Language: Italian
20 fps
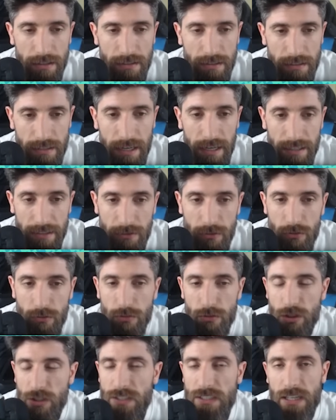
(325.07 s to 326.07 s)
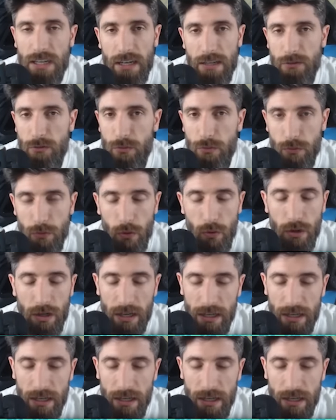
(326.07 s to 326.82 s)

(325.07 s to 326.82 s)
tanto, ci saranno ancora